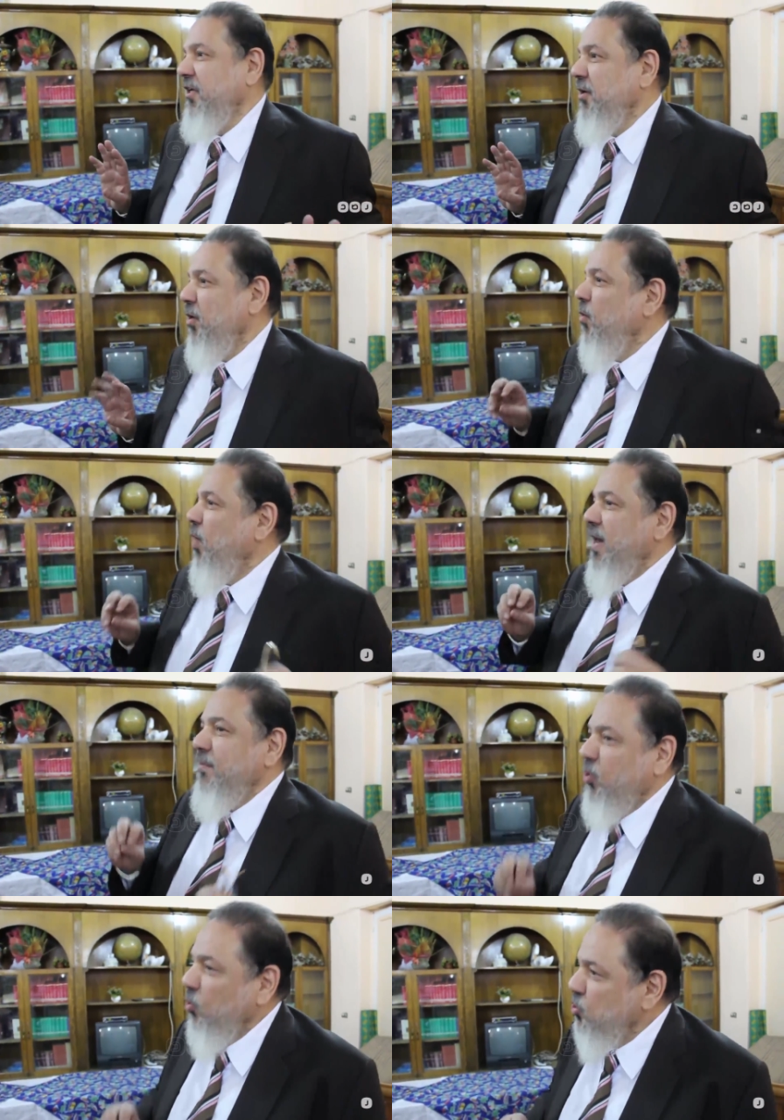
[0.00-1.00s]
ولم
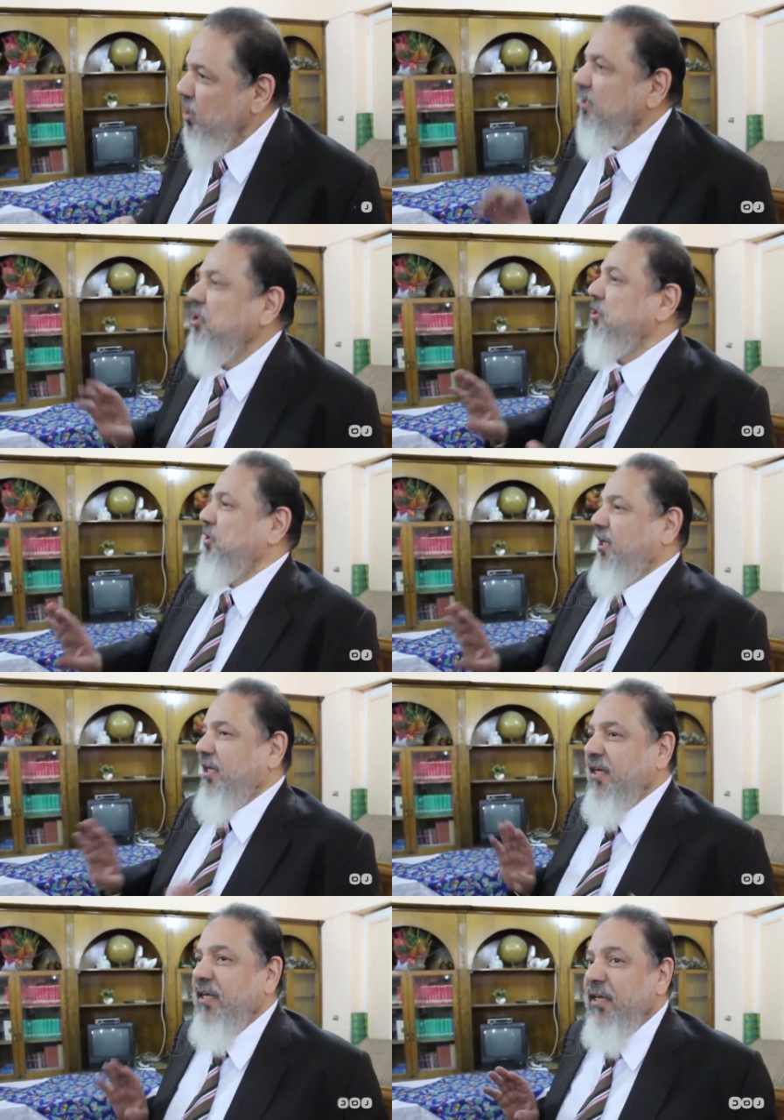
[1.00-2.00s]
تنشا ضدك
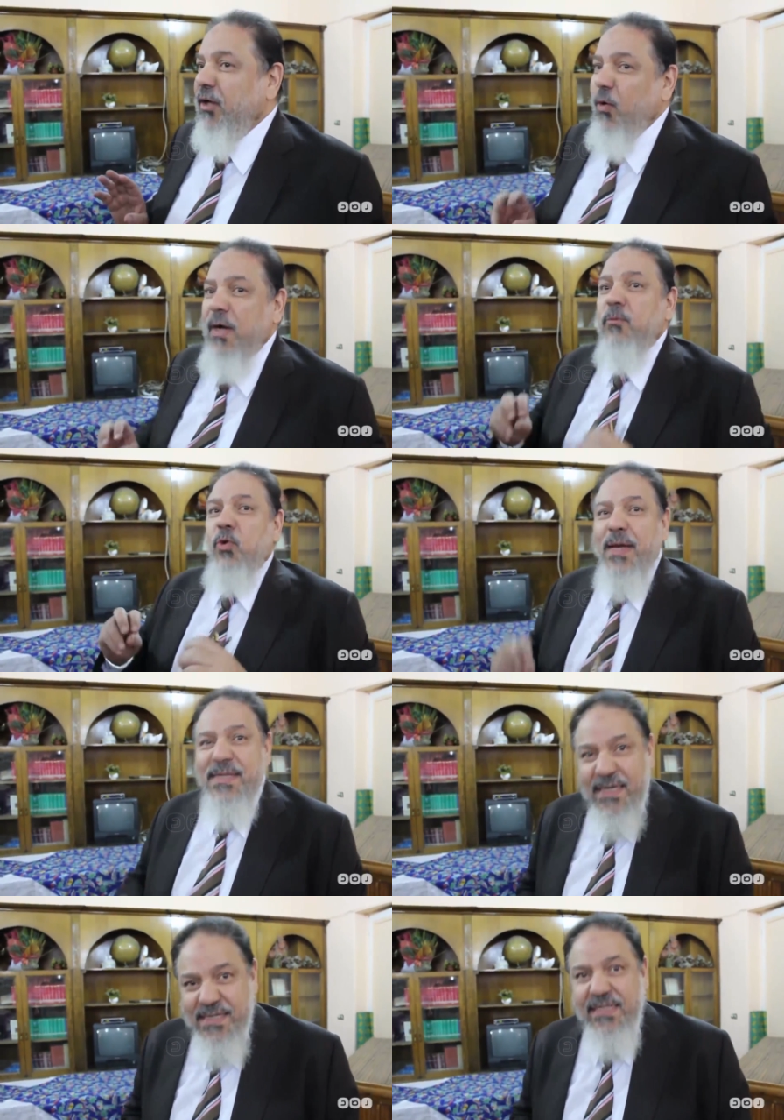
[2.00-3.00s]
ولم
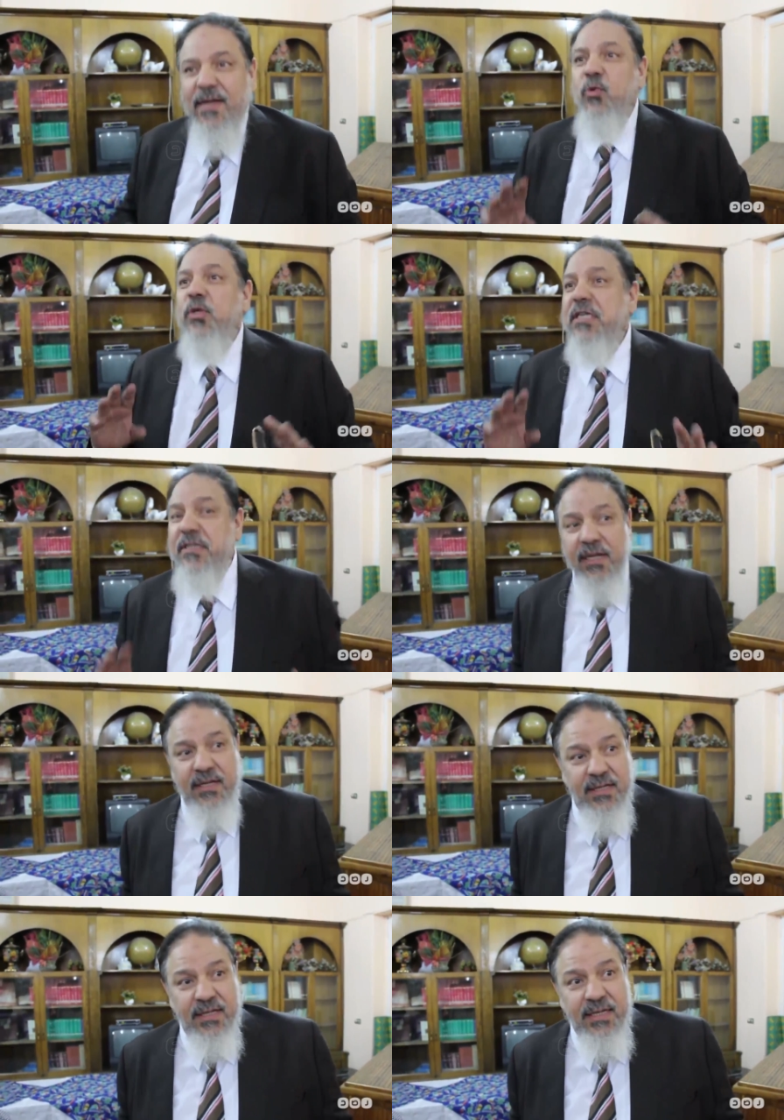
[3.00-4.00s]
تؤسس لتكون ضدك
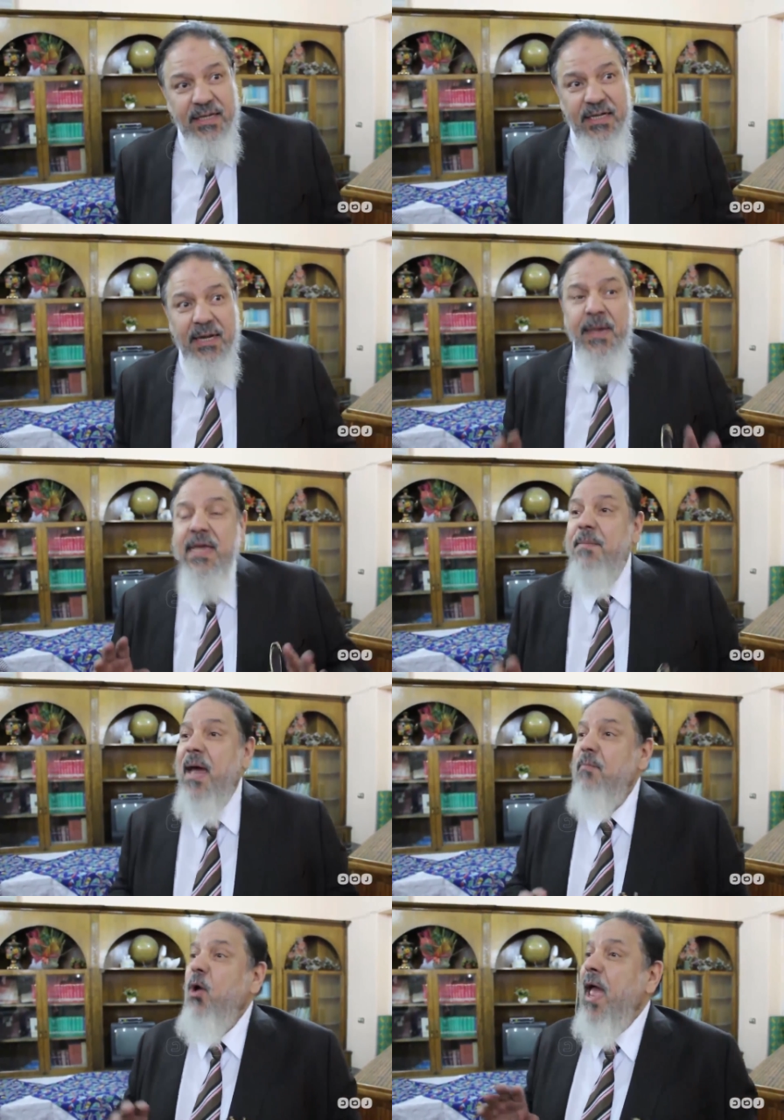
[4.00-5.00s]
انما هي مع
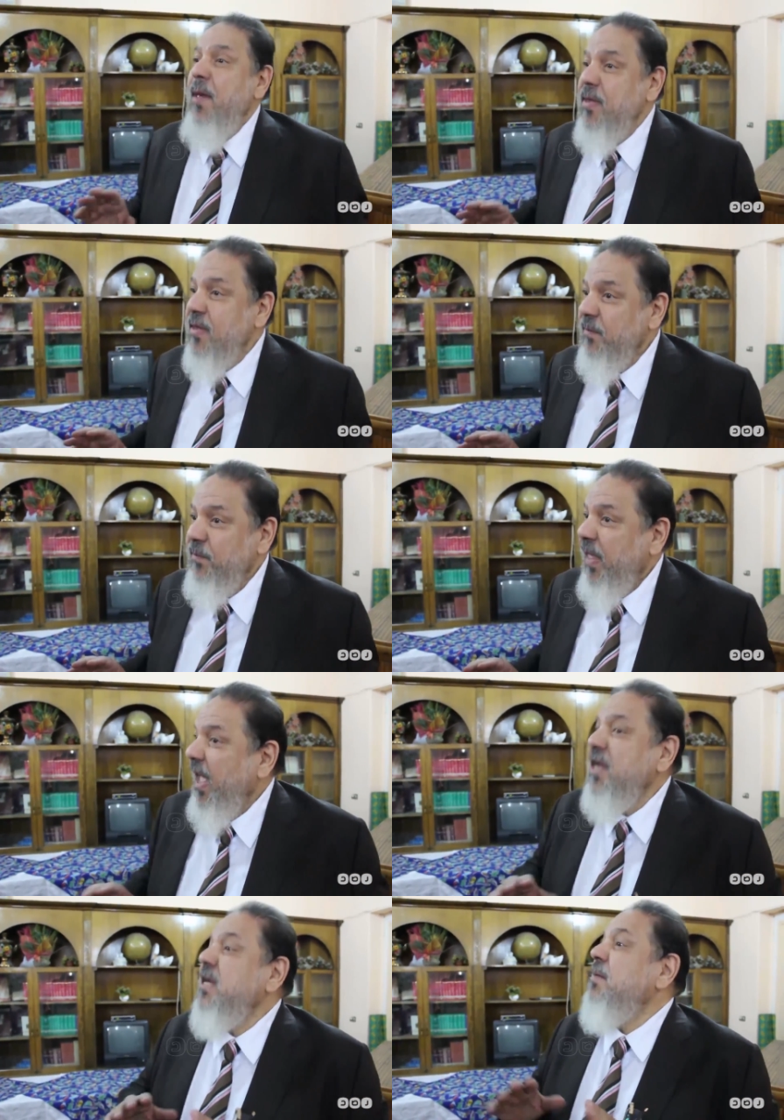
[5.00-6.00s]
المحامي
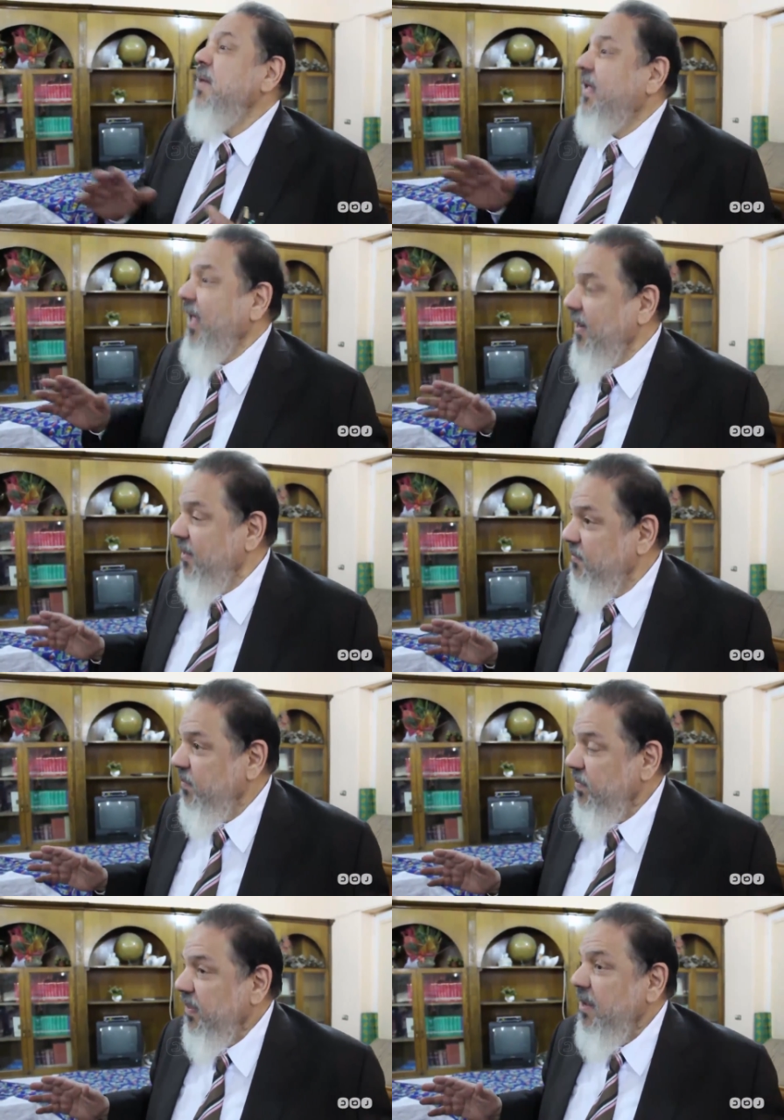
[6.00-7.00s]
اينما كان
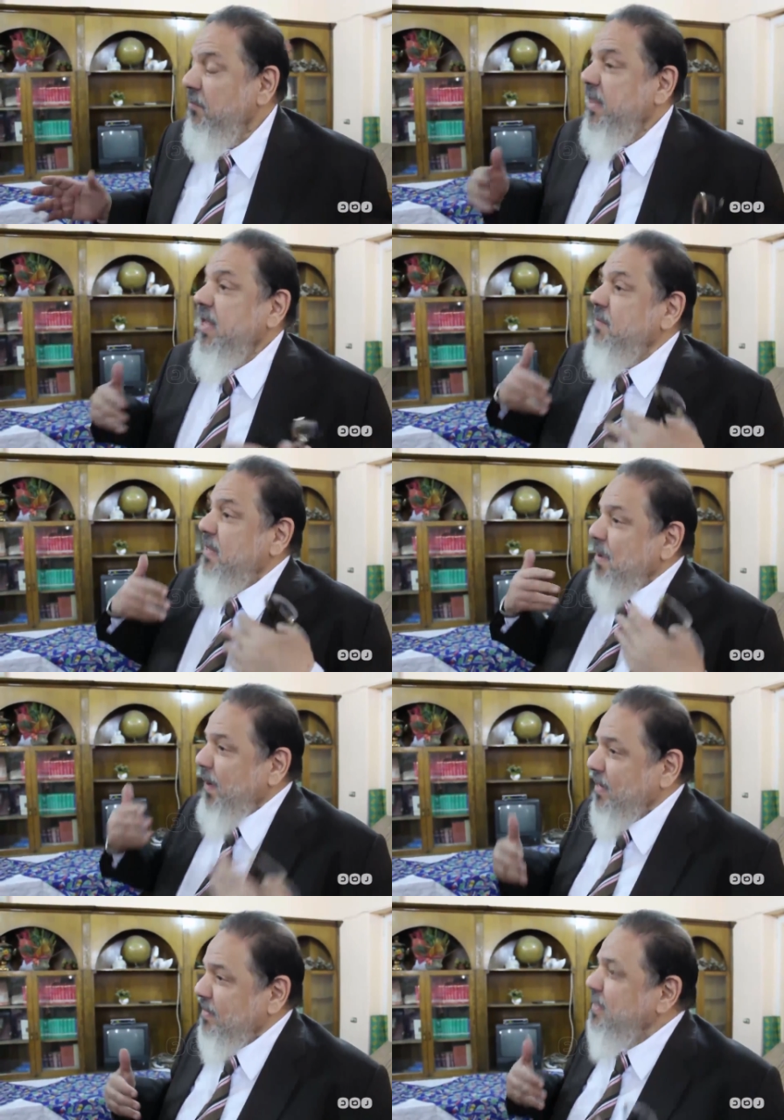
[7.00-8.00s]
بدل ما
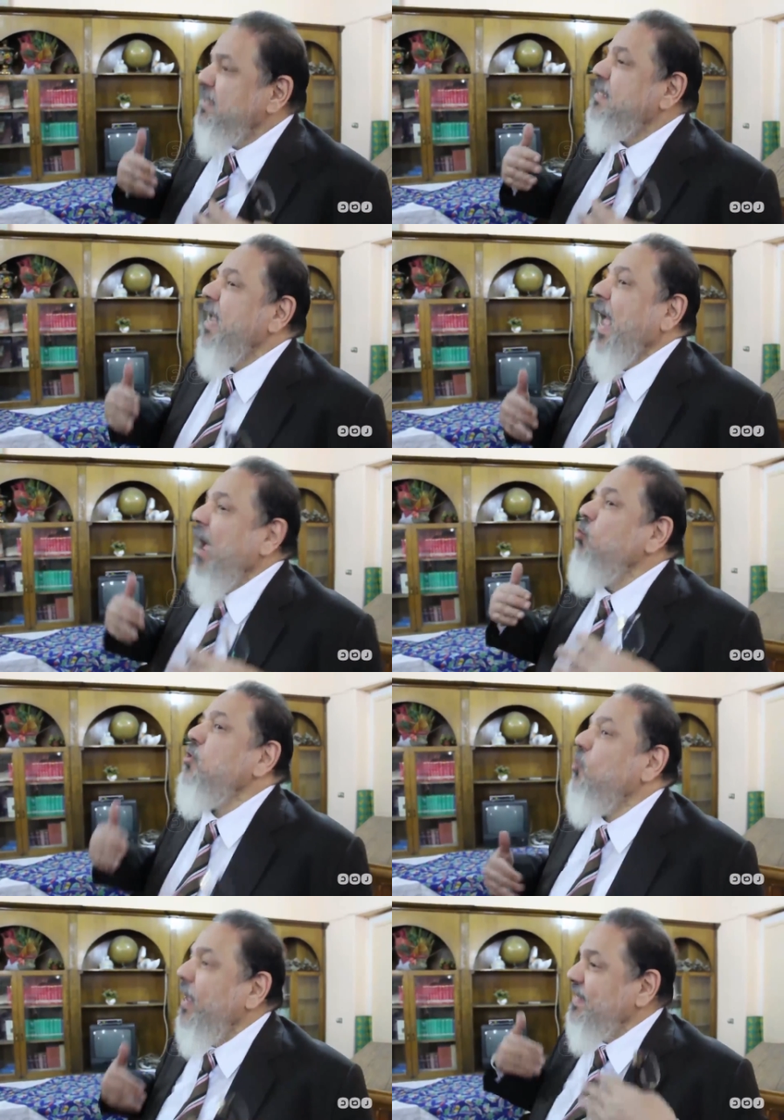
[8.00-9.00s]
تبحث لسه عاوز
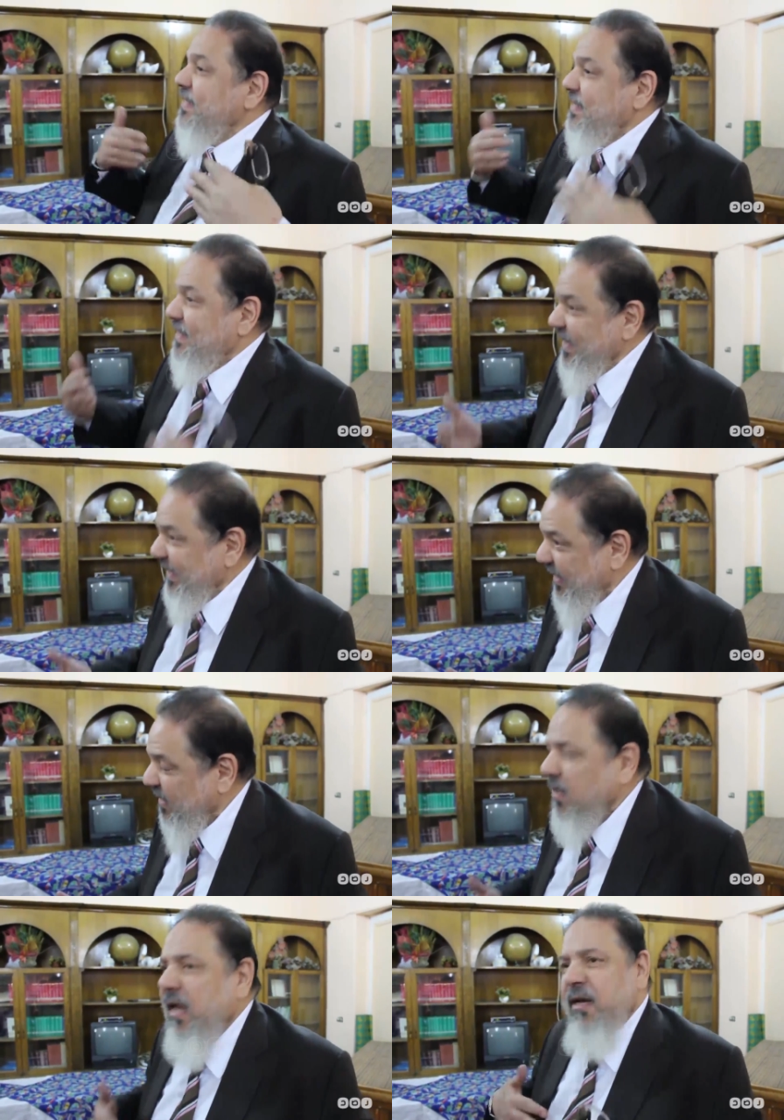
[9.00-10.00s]
تاسس لجنه
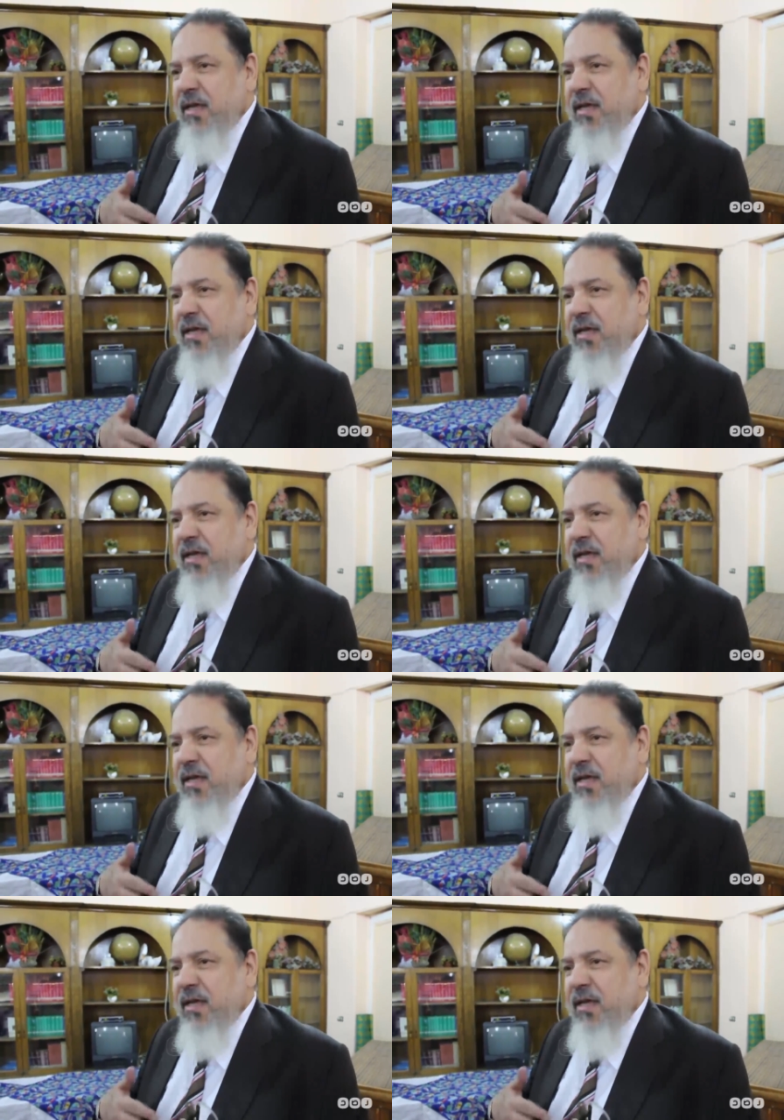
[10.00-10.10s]
لا احنا